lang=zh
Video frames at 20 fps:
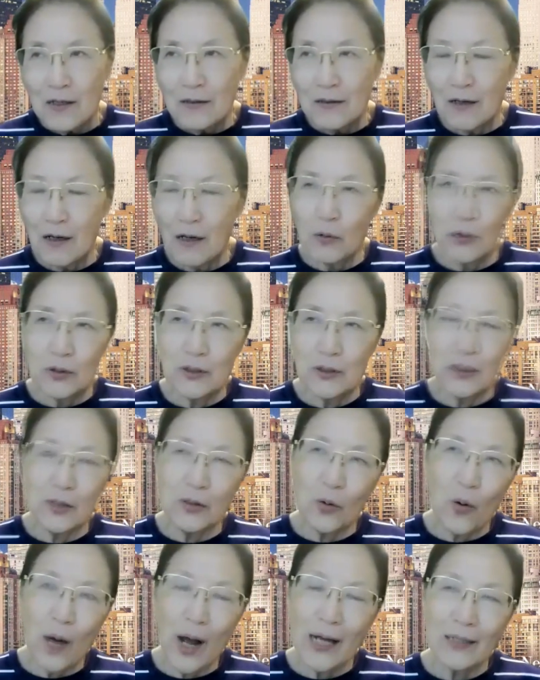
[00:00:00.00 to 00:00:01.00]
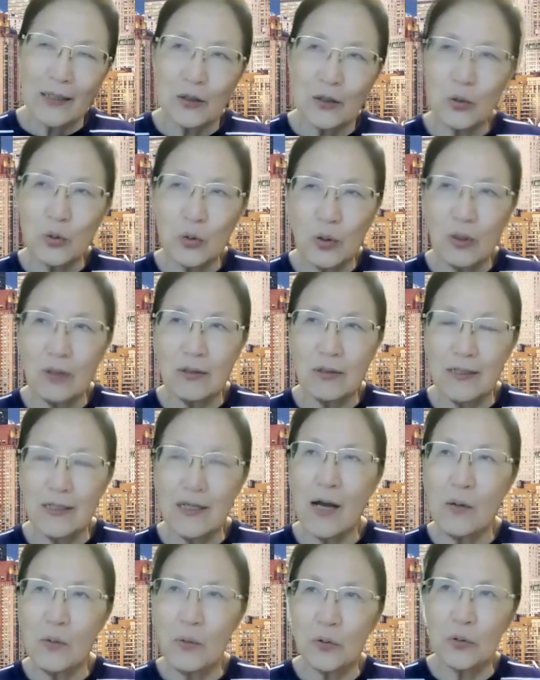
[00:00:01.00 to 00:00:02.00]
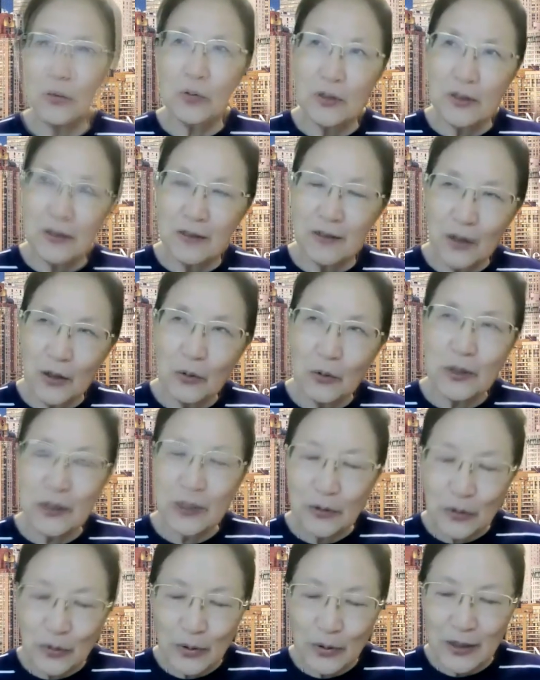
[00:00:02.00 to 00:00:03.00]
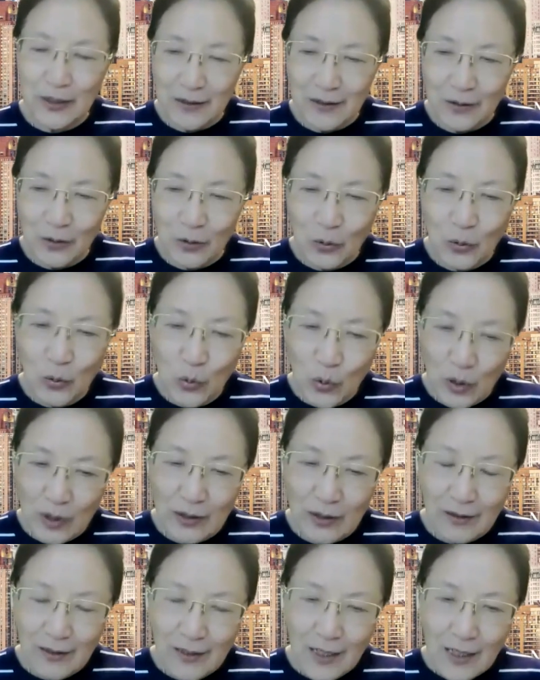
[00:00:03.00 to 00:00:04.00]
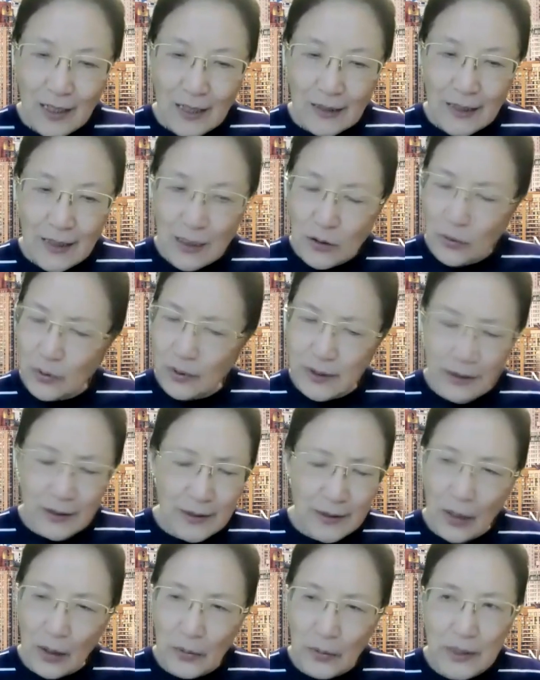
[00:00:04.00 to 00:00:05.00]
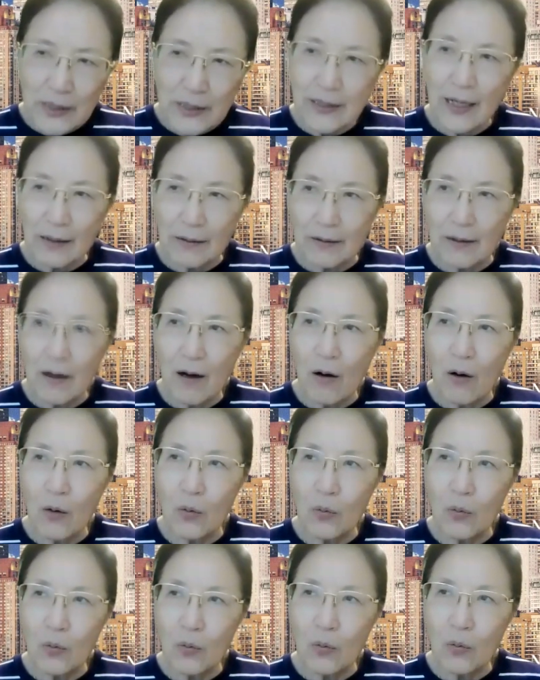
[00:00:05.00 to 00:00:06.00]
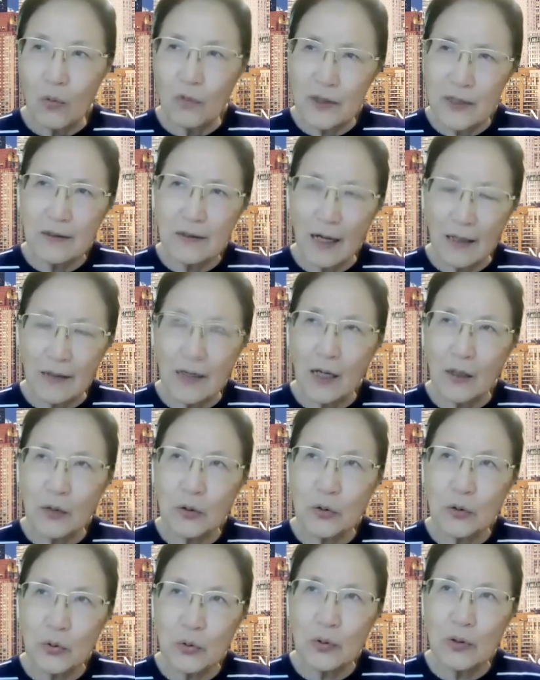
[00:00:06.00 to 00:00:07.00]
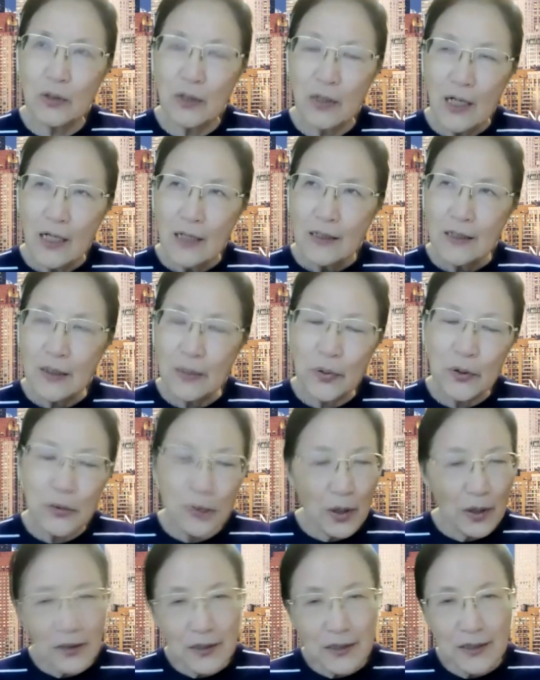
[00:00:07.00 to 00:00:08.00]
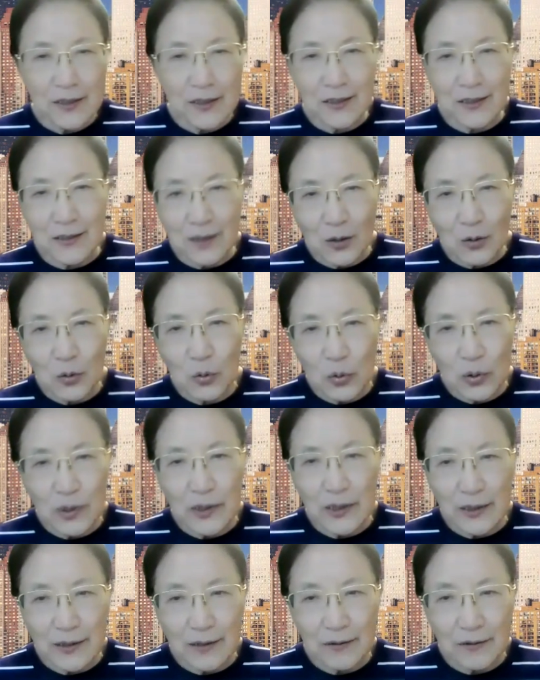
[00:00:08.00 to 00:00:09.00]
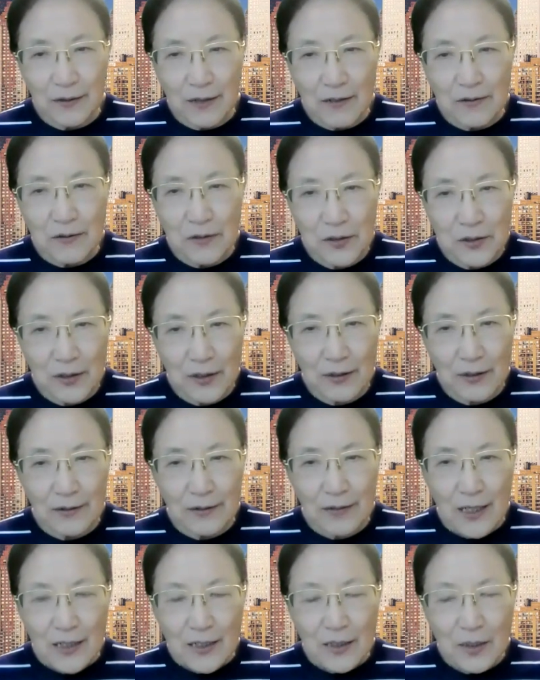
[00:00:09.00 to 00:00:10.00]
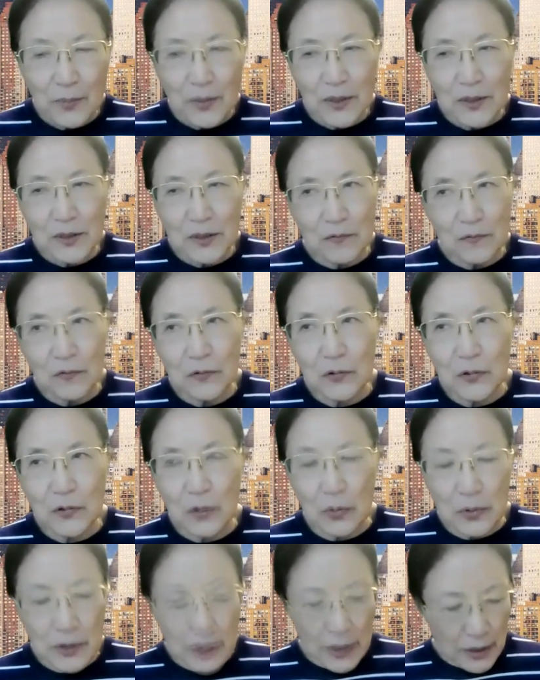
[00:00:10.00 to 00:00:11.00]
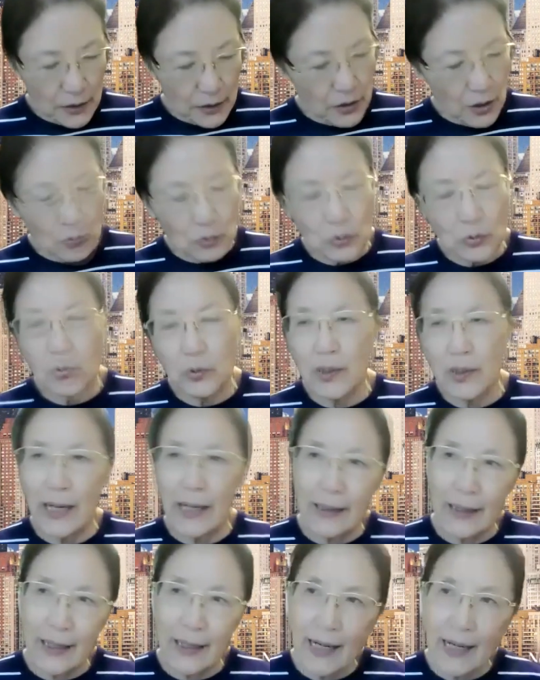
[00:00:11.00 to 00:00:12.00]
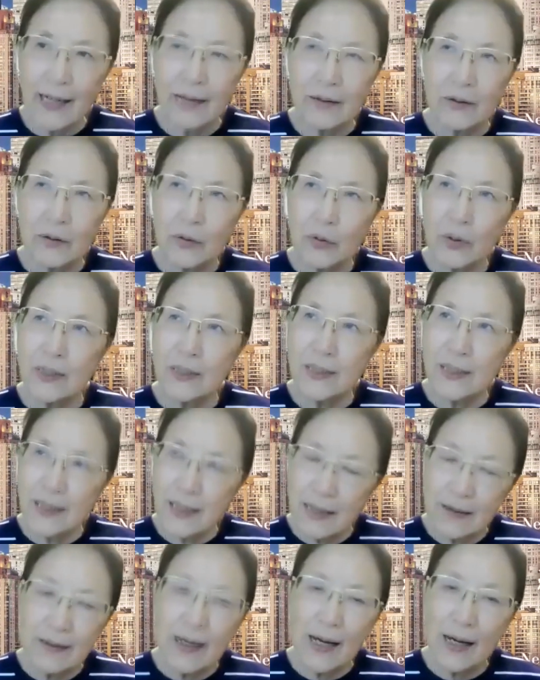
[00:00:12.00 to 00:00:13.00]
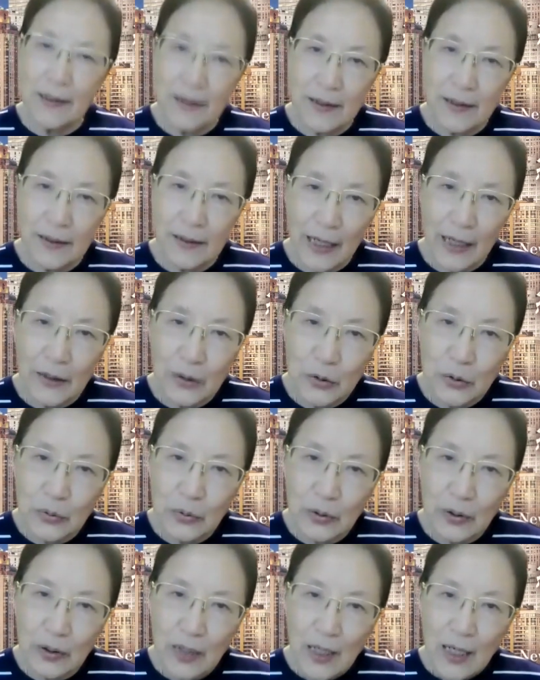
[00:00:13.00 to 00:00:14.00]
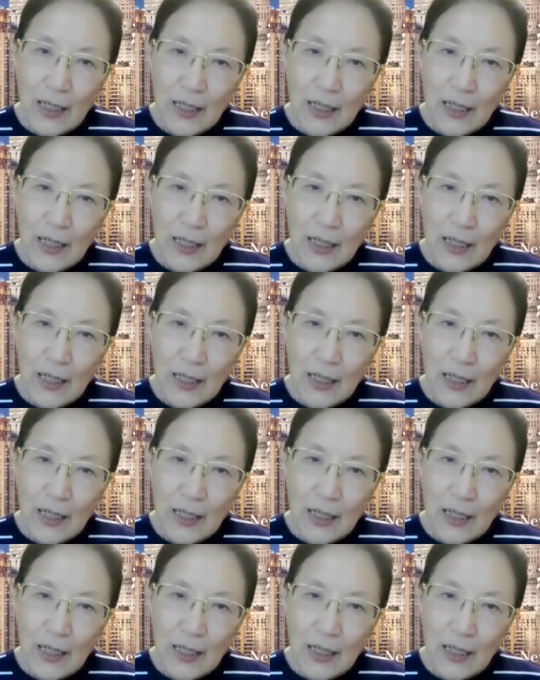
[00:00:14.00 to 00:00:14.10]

呃，这一话一说，你看我都六十岁都过了。但是我经常会想到，我父亲常常说：“你必须要积极的过你的人生。”那么，师傅从这个角度来看，对现代人来说，